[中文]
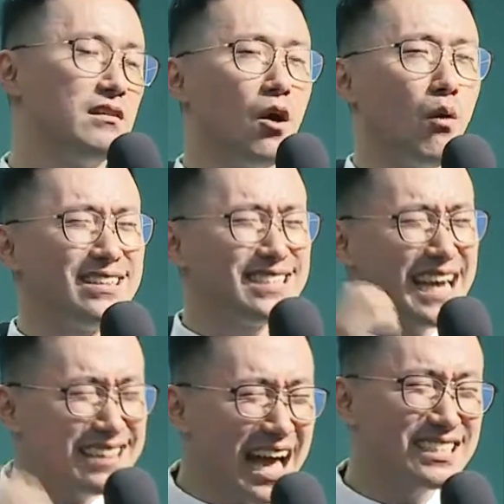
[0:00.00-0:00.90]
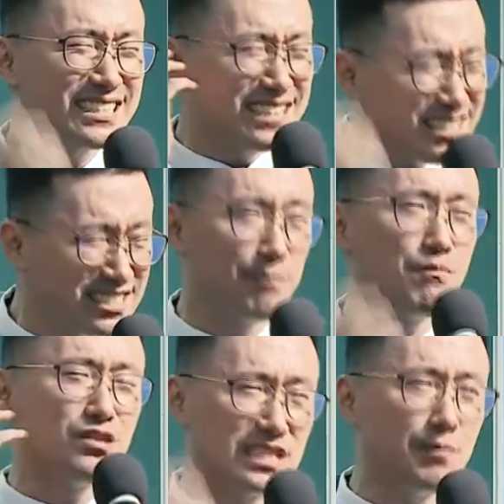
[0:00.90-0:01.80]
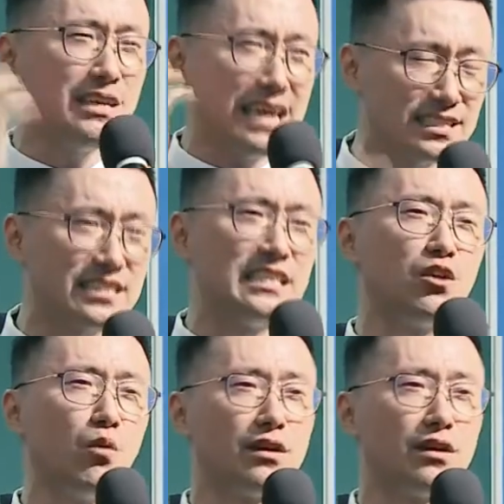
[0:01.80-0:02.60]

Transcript: 王家大师的什么这么样吸引我？